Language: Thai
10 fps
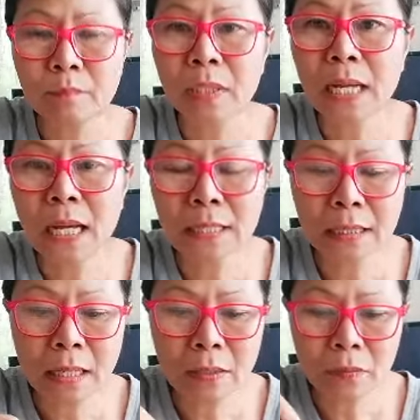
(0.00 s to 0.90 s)
มาทาน
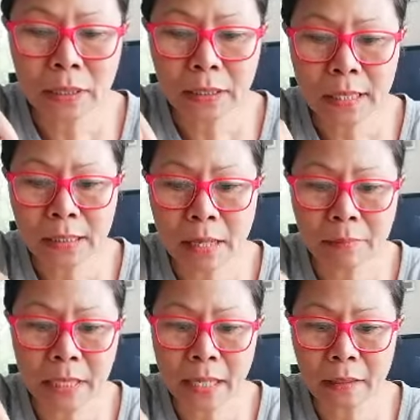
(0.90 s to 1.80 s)
นะคะ วันนี้ได้
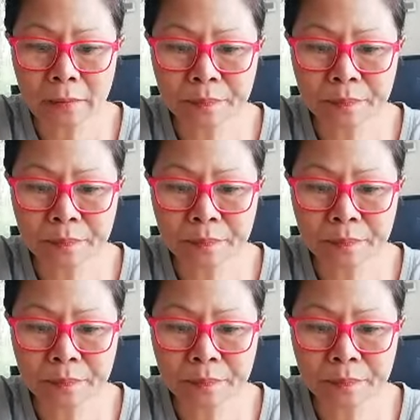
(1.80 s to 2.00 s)
ตำแตง